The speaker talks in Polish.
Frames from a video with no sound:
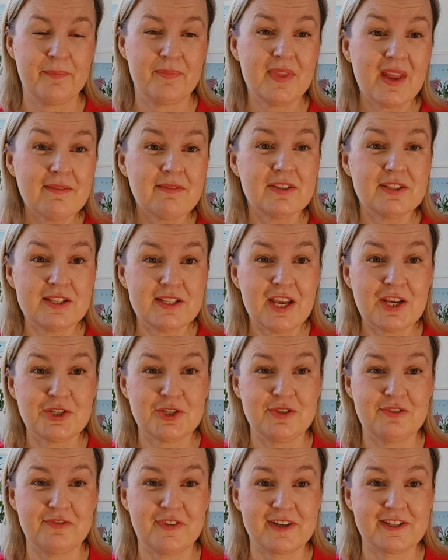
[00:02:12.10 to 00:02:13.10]
Nawet
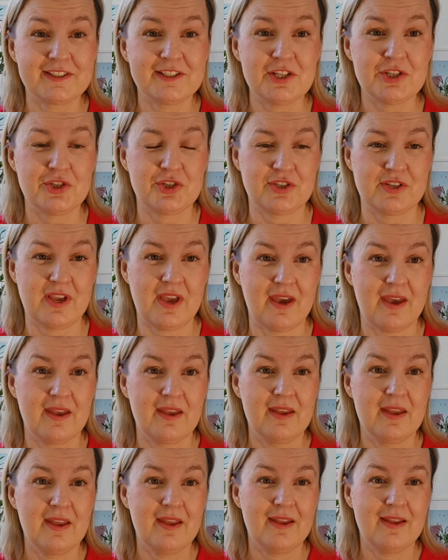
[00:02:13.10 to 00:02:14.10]
jeśli faktycznie
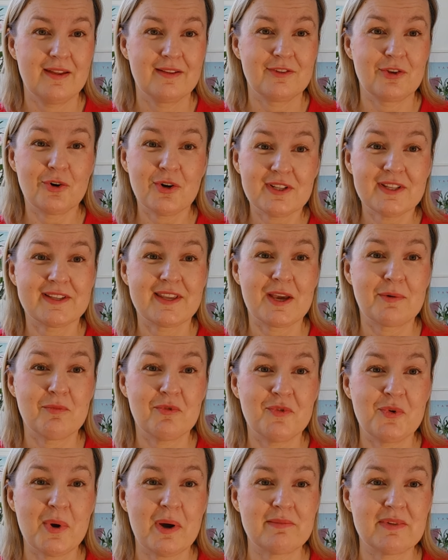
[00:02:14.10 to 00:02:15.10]
trochę tak jak
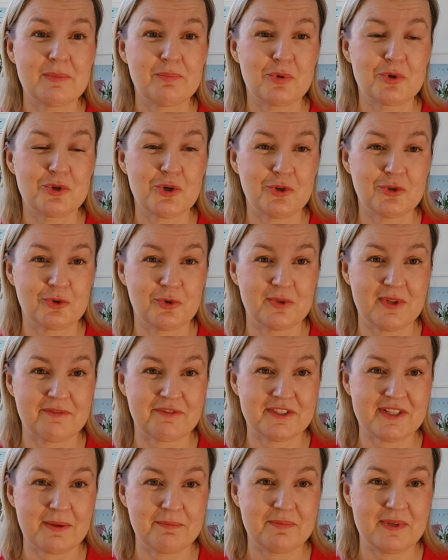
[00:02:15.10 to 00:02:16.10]
mówiłam na początku, na
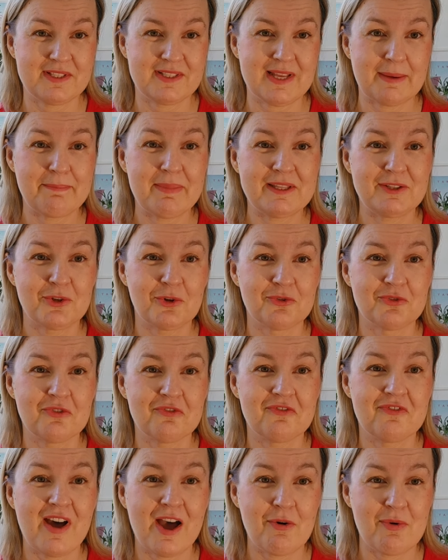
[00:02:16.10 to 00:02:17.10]
wstępie,
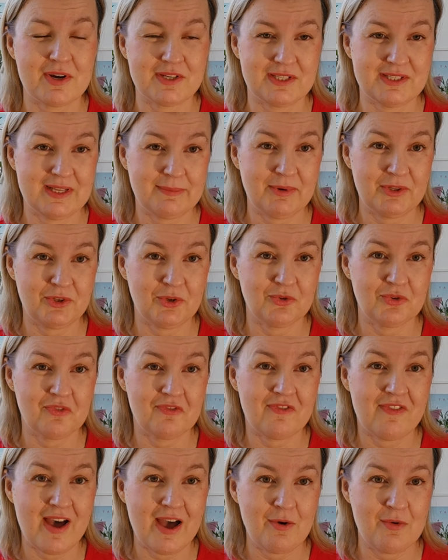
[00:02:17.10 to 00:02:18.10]
zabetonowałaś i
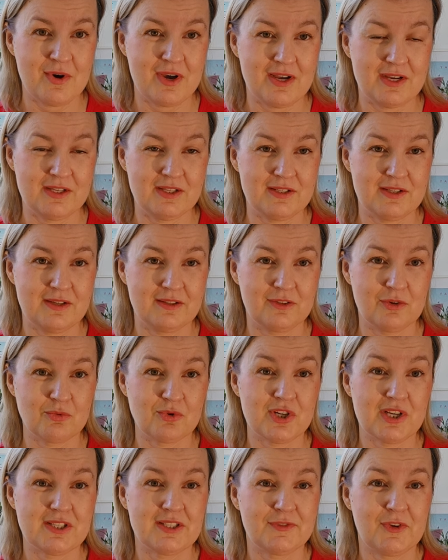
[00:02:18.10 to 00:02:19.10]
zabetonowałeś
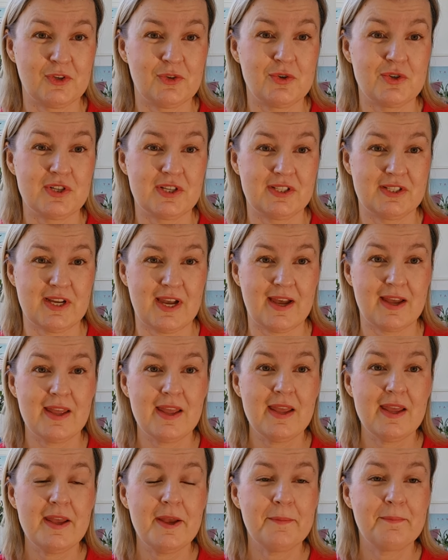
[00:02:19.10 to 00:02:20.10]
tą część swojego życia
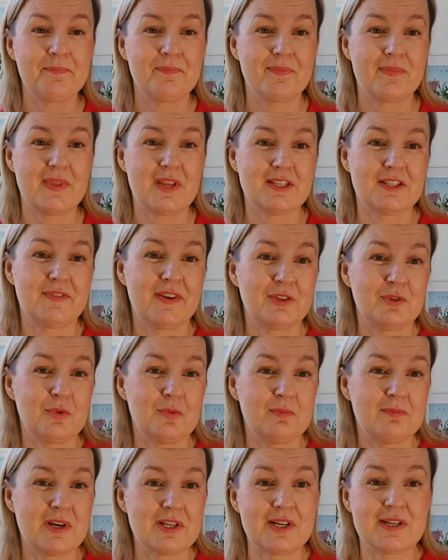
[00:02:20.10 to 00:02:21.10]

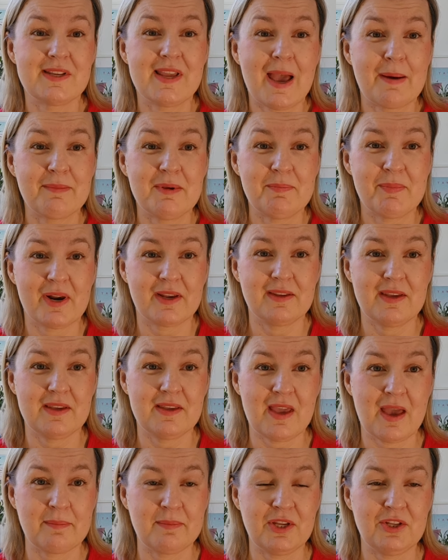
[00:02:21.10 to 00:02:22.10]
nazwaną marzeniami,
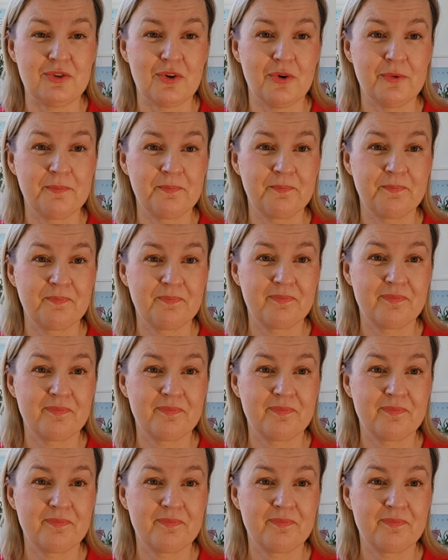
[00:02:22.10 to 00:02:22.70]
pragnieniami, to,